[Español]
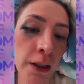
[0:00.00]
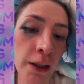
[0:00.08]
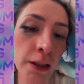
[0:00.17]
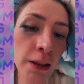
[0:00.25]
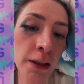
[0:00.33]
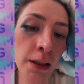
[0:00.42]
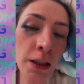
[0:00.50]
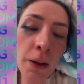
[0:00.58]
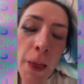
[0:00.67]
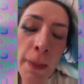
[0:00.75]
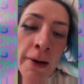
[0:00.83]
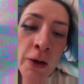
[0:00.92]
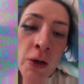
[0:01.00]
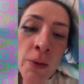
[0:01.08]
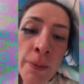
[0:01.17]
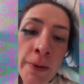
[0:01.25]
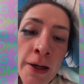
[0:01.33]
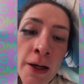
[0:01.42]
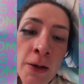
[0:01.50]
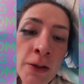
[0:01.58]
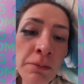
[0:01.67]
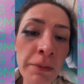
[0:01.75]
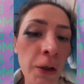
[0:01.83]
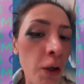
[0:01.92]
Y me golpearon,
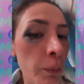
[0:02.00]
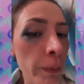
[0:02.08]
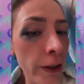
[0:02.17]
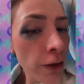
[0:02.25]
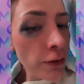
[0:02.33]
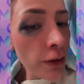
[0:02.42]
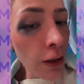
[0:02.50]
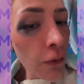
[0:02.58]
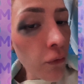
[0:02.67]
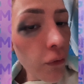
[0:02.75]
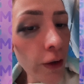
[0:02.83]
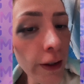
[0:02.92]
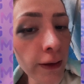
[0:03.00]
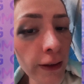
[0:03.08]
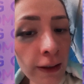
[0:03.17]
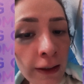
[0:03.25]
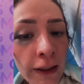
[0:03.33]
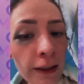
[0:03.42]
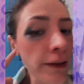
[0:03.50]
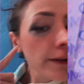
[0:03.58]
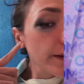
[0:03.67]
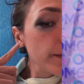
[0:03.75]
me golpearon tan fuerte que